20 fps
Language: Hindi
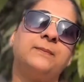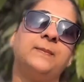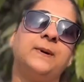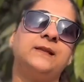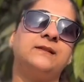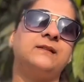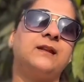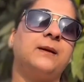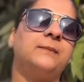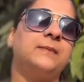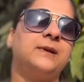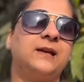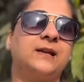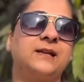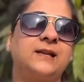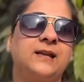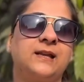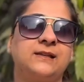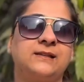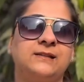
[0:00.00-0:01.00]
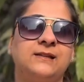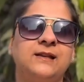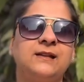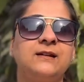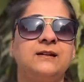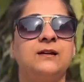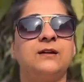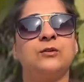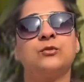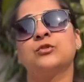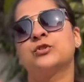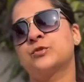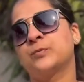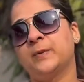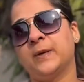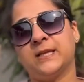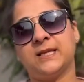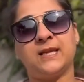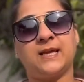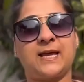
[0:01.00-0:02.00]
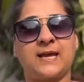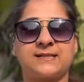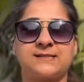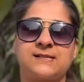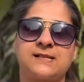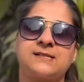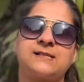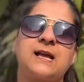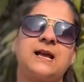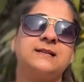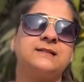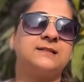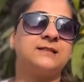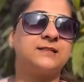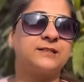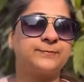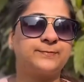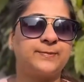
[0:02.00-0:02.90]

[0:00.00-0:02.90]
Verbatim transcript: 15 मिनट के अंदर कुछ ब्रीदिंग एक्सरसाइजेस